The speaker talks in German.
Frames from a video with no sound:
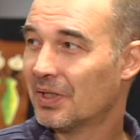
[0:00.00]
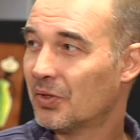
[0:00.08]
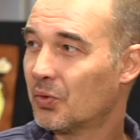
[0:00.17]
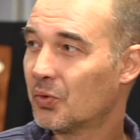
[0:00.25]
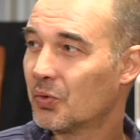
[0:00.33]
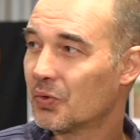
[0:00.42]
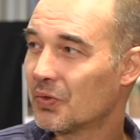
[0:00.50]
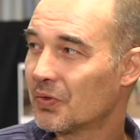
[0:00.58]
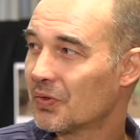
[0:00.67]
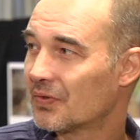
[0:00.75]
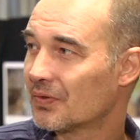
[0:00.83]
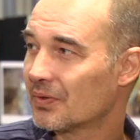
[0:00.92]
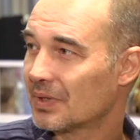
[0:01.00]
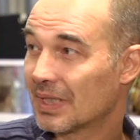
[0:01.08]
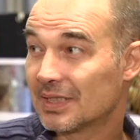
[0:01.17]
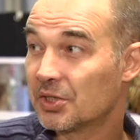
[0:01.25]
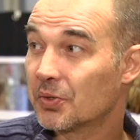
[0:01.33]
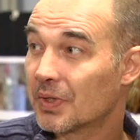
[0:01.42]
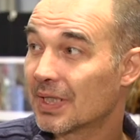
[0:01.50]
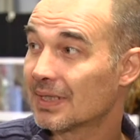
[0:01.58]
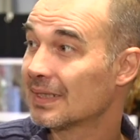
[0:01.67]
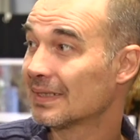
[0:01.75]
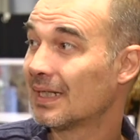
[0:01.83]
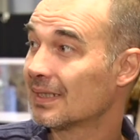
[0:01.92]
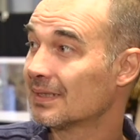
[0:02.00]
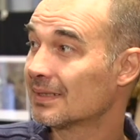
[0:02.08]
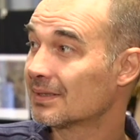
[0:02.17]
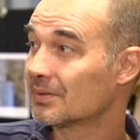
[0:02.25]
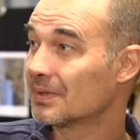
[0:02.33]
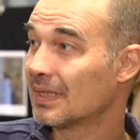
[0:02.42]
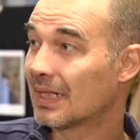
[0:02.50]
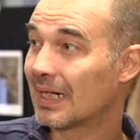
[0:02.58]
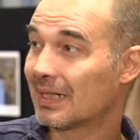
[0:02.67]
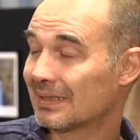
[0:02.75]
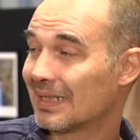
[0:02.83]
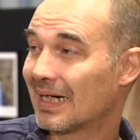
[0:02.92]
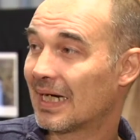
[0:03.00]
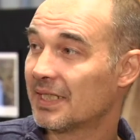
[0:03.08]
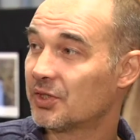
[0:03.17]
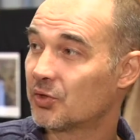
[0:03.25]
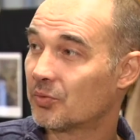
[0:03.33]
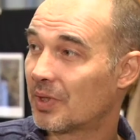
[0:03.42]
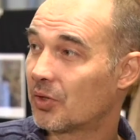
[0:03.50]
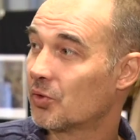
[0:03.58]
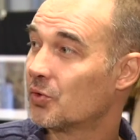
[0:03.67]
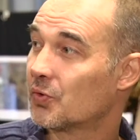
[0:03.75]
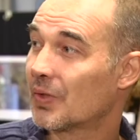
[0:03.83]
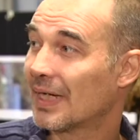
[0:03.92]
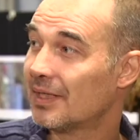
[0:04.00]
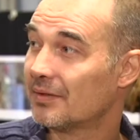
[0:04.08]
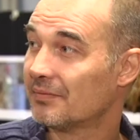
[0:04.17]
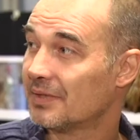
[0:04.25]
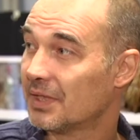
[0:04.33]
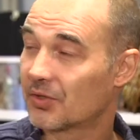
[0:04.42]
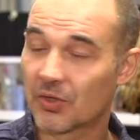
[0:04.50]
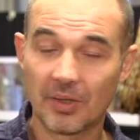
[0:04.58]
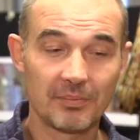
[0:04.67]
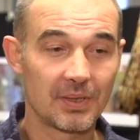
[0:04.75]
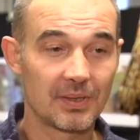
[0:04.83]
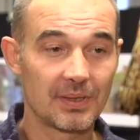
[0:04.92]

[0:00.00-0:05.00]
Und äh, ja, die Schönheiten des Landes und die, der Reichtum, auch kulturelle, wie die Trommler.